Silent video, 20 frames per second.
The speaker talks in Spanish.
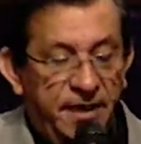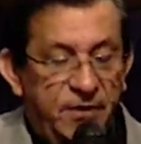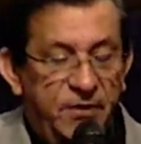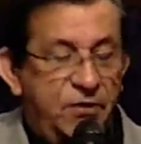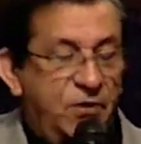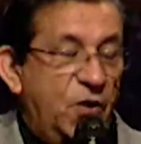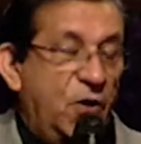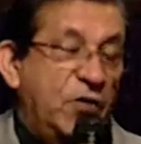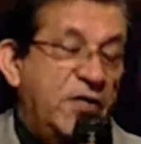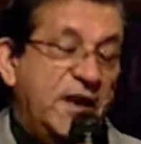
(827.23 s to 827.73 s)

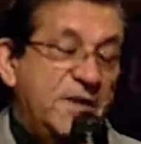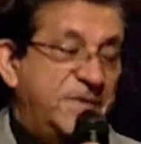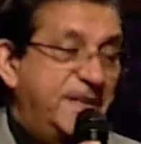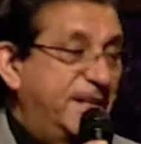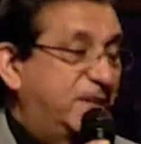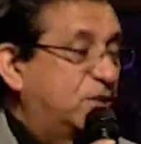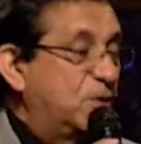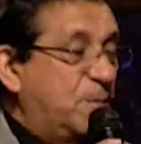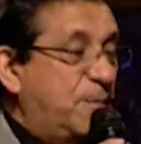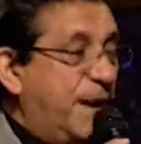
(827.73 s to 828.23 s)
no debe
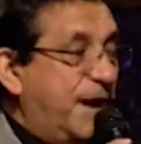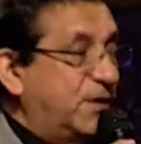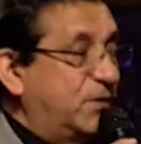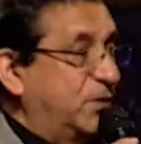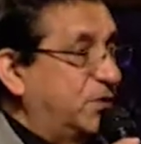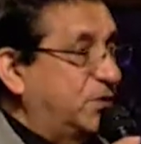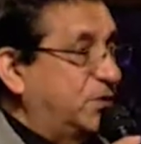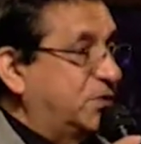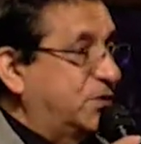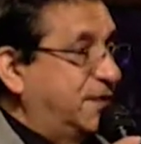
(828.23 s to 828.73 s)
de
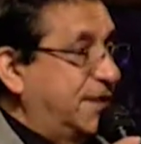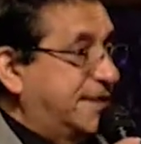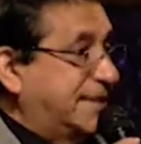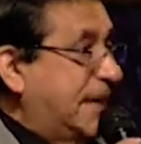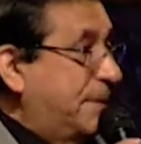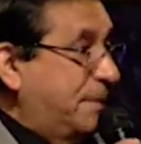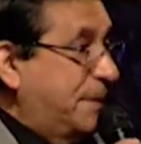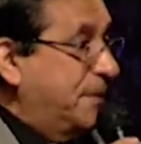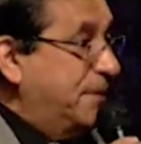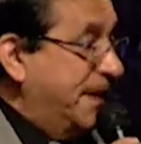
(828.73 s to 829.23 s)
tomarnos
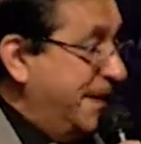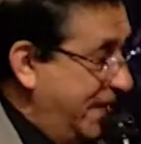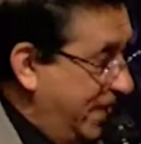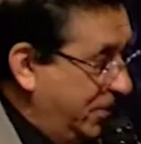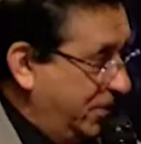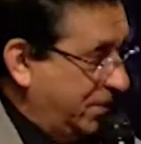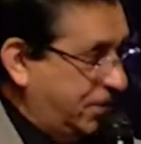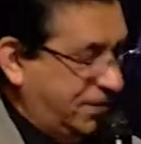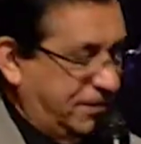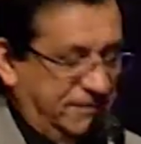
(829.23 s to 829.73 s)

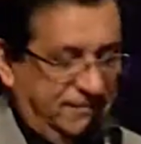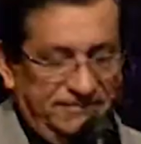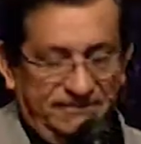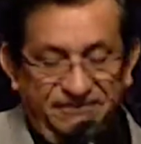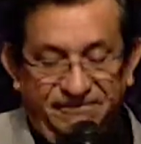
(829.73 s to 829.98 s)
desaprevenidos.